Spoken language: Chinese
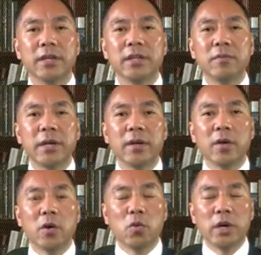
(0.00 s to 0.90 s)
因为
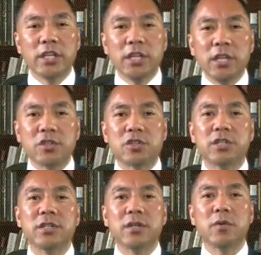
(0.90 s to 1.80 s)
我一
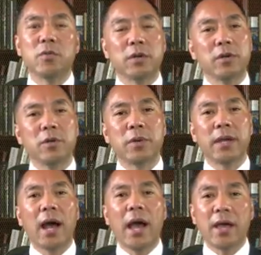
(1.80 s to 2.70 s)
直我认
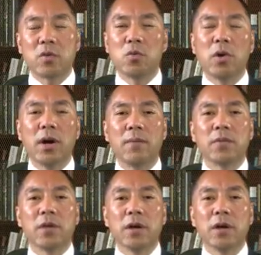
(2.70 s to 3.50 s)
为爱国、